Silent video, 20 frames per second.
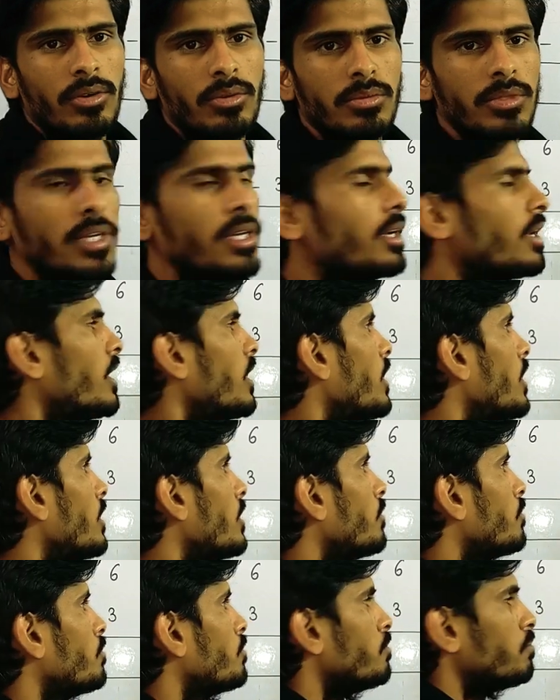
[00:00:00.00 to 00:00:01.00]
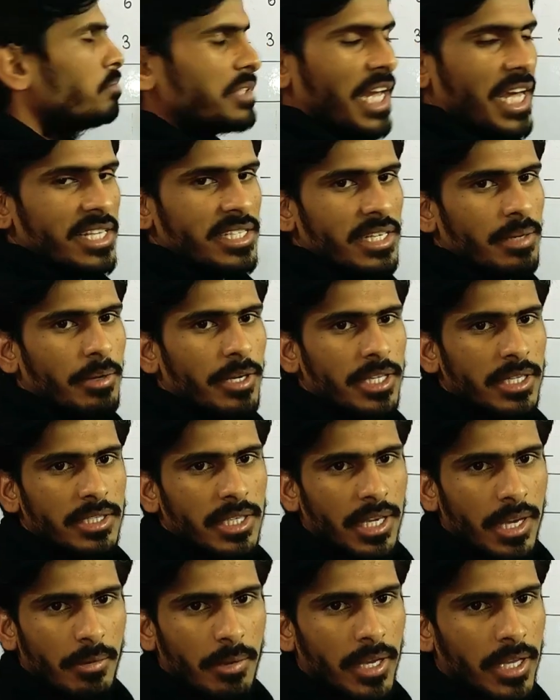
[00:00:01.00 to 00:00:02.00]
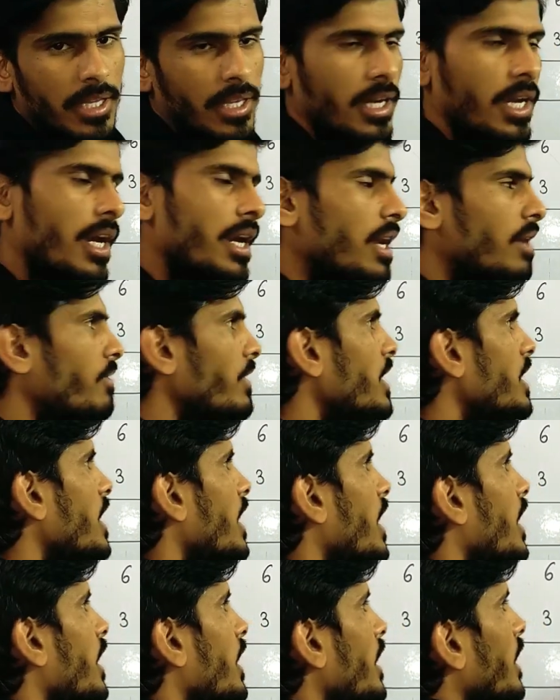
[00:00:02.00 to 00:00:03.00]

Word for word: और उधर टेन से बड़ी संख्या बढ़ाते करना वही है